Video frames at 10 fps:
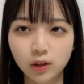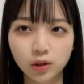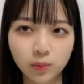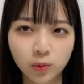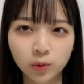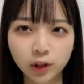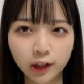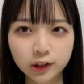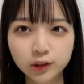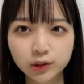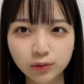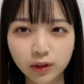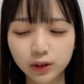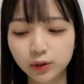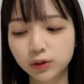でも体重
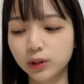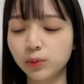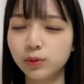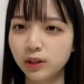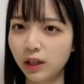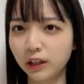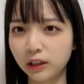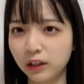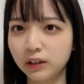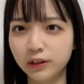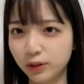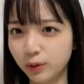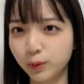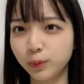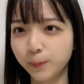は言うてそんなに減ってないんです
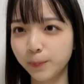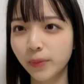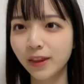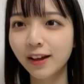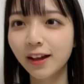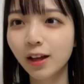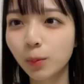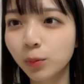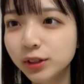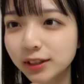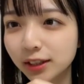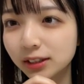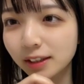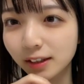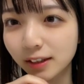よもしかし
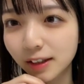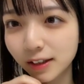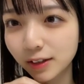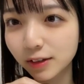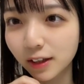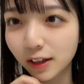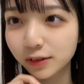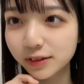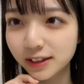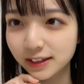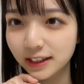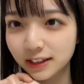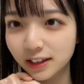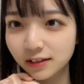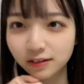て筋肉が増えたりし
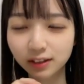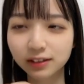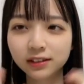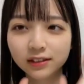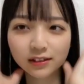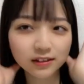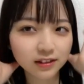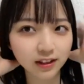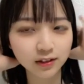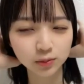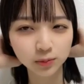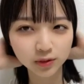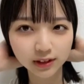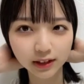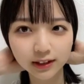てるのかなって思っ
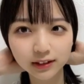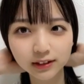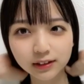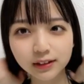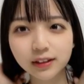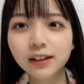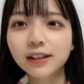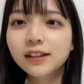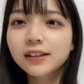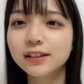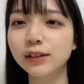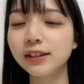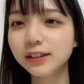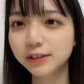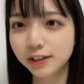たりそれ
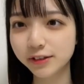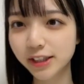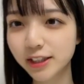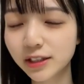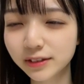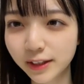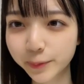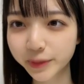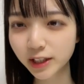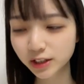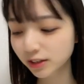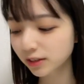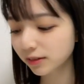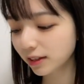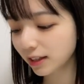だとね嬉しいよね体重
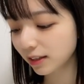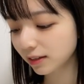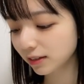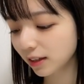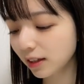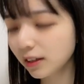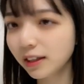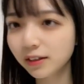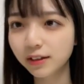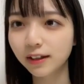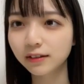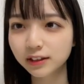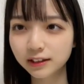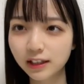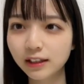は減るっていうか
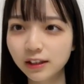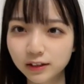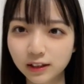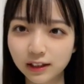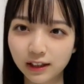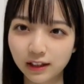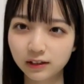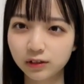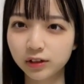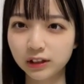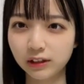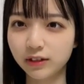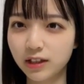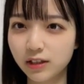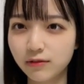筋肉がね欲しい
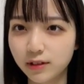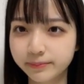私は